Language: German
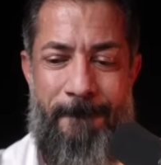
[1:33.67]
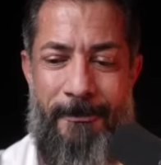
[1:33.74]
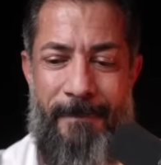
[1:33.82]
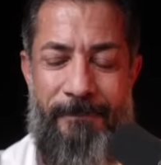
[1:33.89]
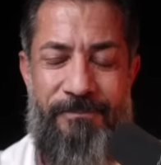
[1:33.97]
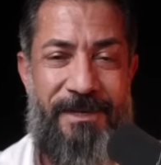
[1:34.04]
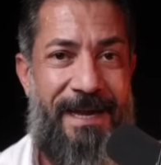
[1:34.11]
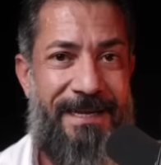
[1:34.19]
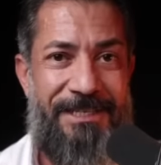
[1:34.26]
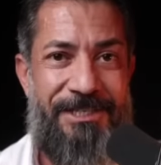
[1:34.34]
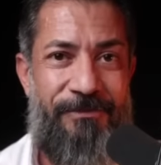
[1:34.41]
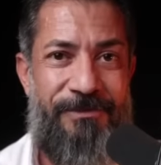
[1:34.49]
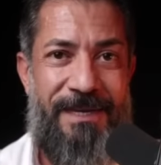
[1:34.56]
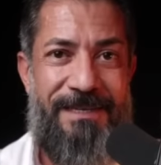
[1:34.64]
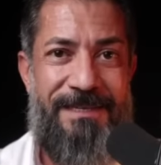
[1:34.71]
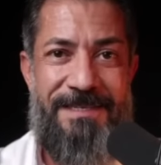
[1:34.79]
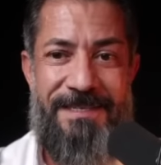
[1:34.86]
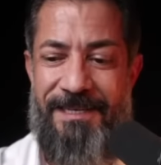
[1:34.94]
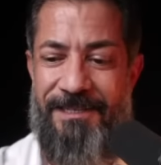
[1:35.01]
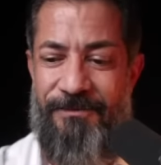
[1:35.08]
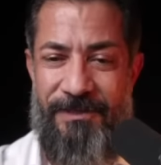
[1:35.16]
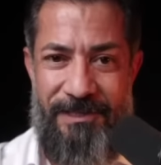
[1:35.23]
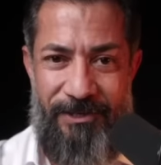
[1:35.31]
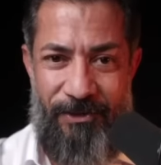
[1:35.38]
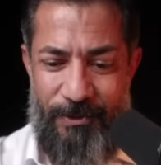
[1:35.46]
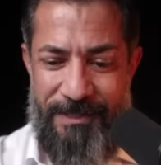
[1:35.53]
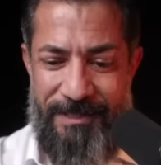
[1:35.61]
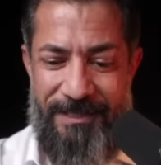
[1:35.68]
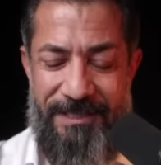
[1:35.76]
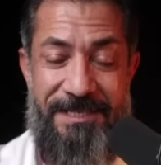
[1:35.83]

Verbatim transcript: tragisch, auf der anderen Seite finde ich es lustig.